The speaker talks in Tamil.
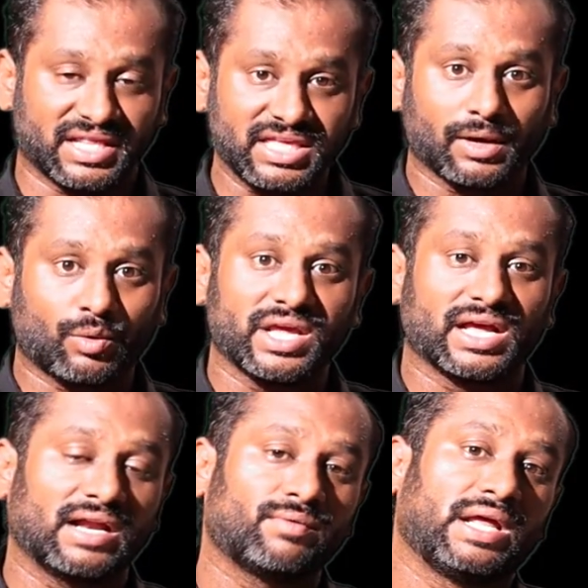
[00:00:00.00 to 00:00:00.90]
பதியக்கூடிய
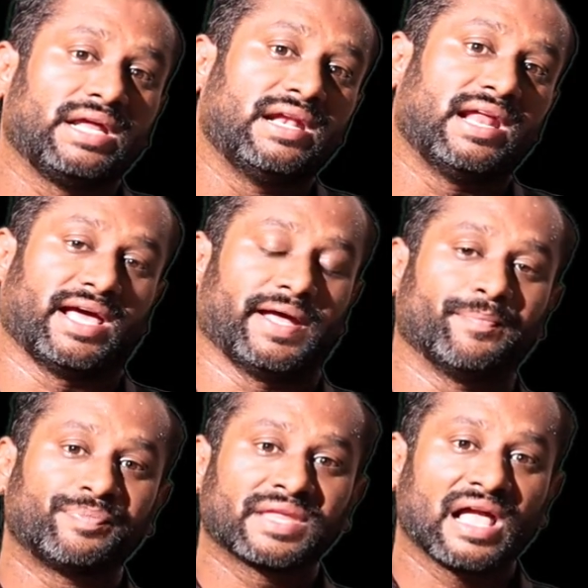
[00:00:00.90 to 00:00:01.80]
அளவில் இல்லை
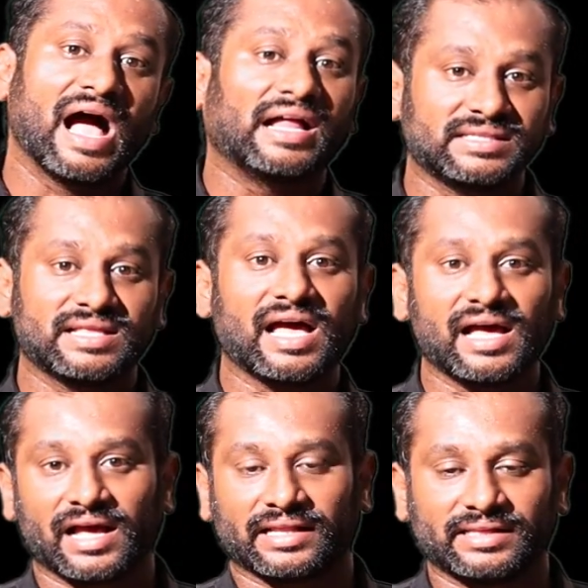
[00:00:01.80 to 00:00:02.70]

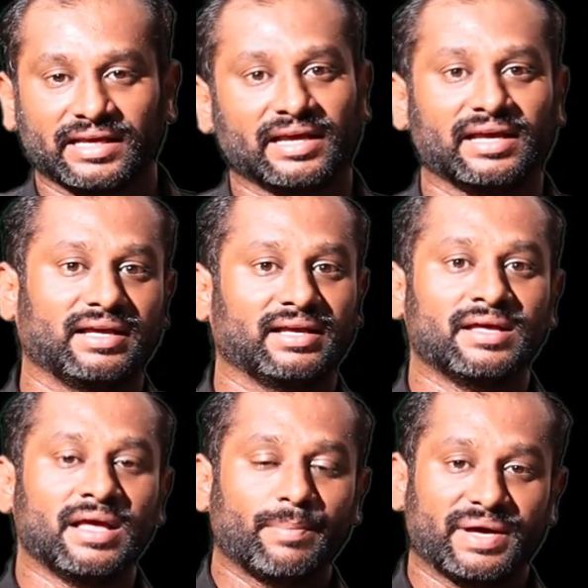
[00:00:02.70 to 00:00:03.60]
அதுதான் அந்த
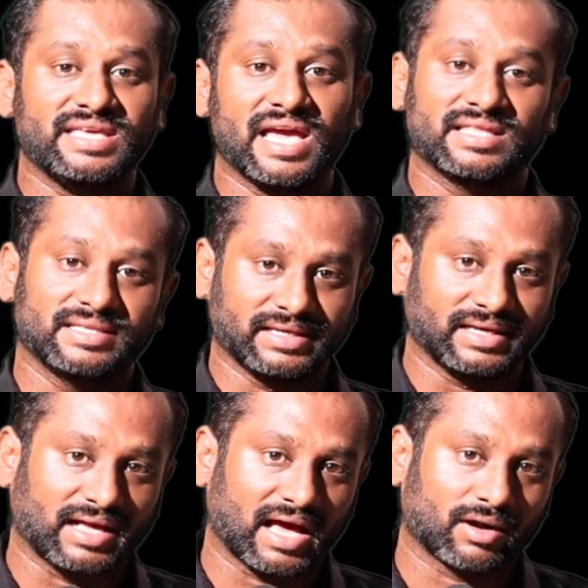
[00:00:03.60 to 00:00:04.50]

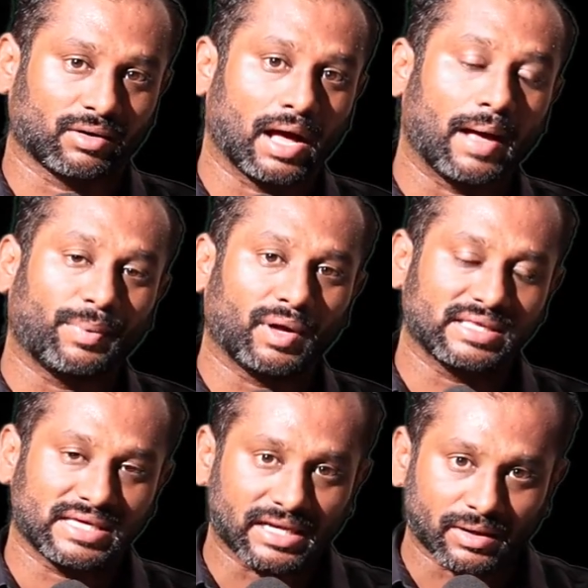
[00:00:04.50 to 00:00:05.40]
பதியாததுக்கு காரணம் அப்போது
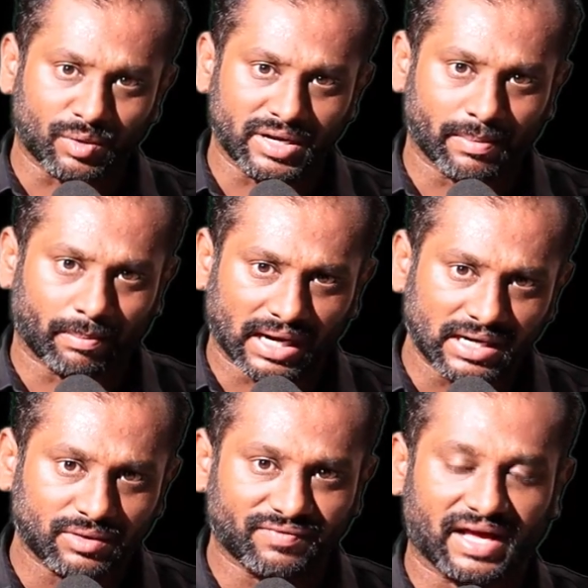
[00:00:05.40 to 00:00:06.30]
அது இங்கே இருக்கக்கூடிய
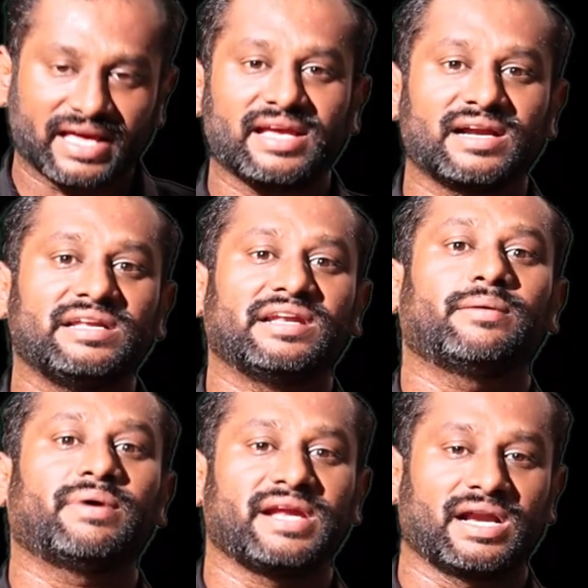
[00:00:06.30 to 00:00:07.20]
மண்ணும் வகைகள்
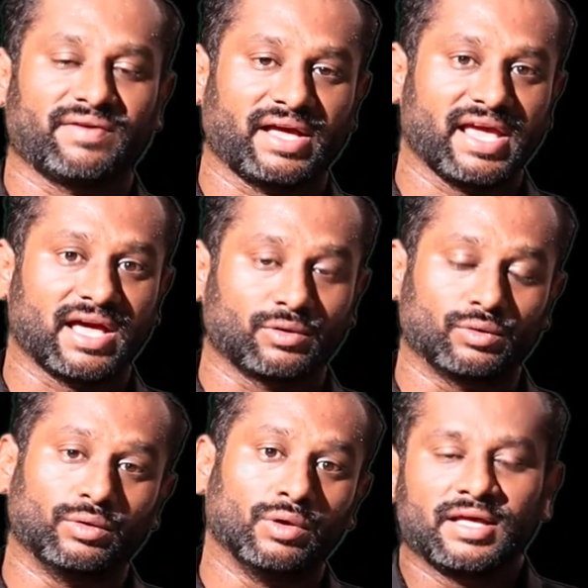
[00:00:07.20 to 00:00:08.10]
என்ன மாதிரியான வகையாக
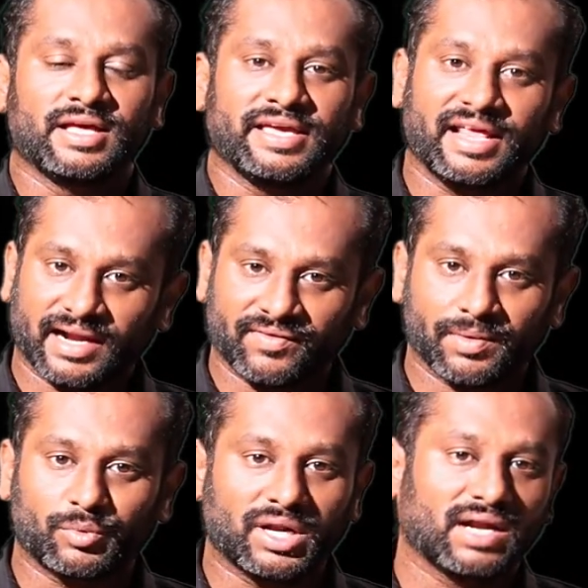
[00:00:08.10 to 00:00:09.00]
இருக்கும்
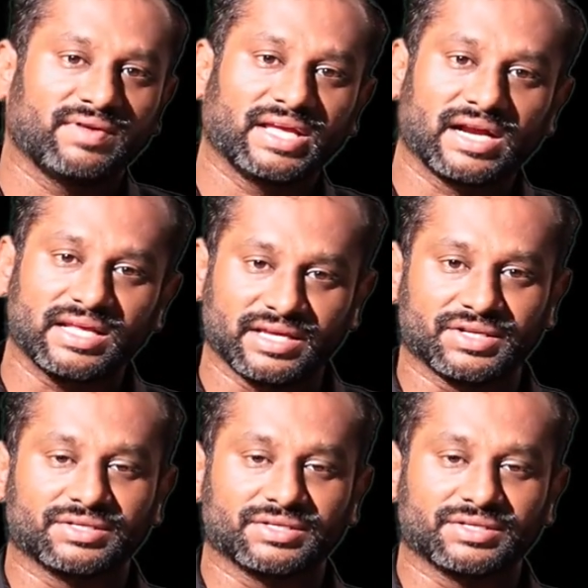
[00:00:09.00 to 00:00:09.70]
ஏற்கனவே முன்னாள் விஞ்ஞானி